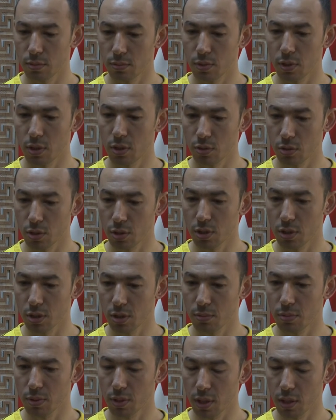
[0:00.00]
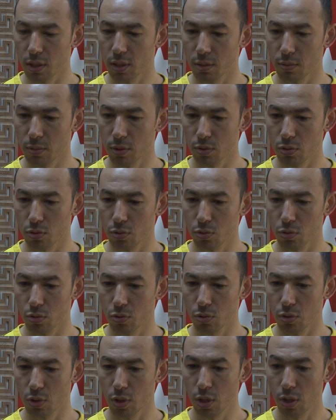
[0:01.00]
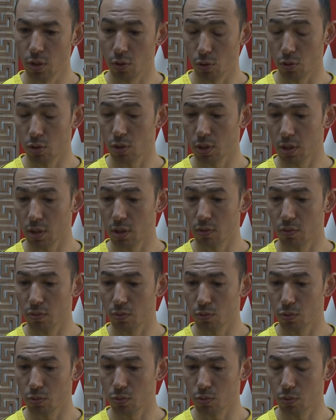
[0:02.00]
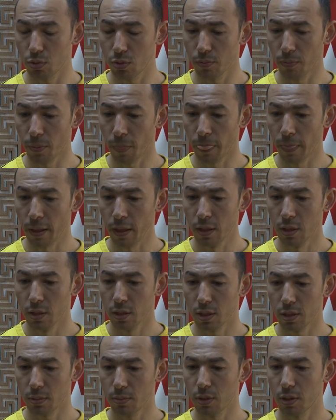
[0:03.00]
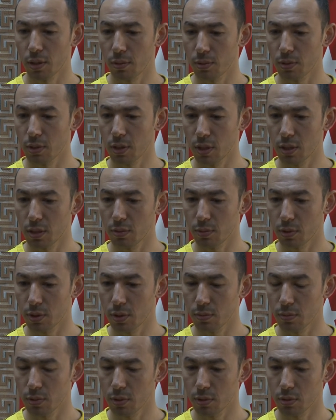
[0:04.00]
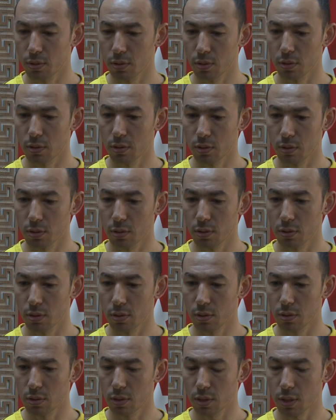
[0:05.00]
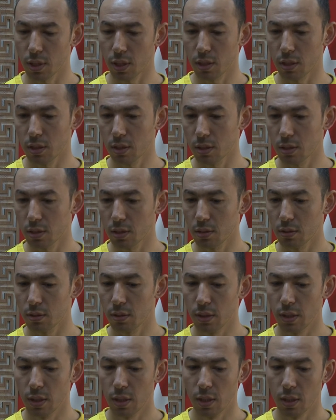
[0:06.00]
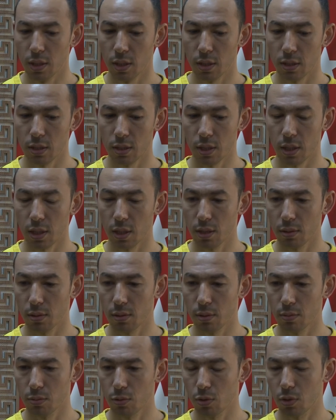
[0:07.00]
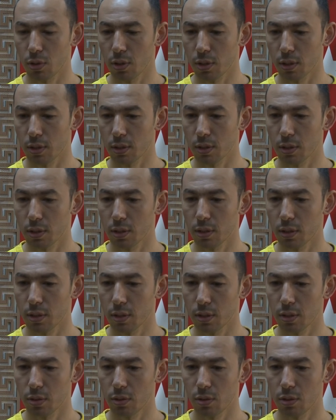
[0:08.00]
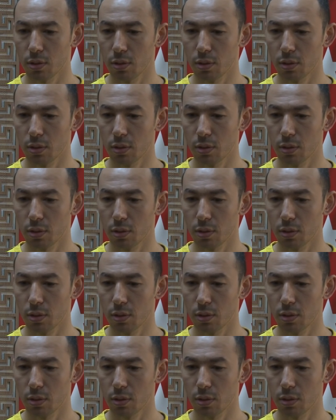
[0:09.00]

bir an önce çıkıp rahatlamak istiyoruz. Öncelikli hedefimiz bu. Tabii ki hepsi adım adım. Ee, kendi kariyerim olarak da e,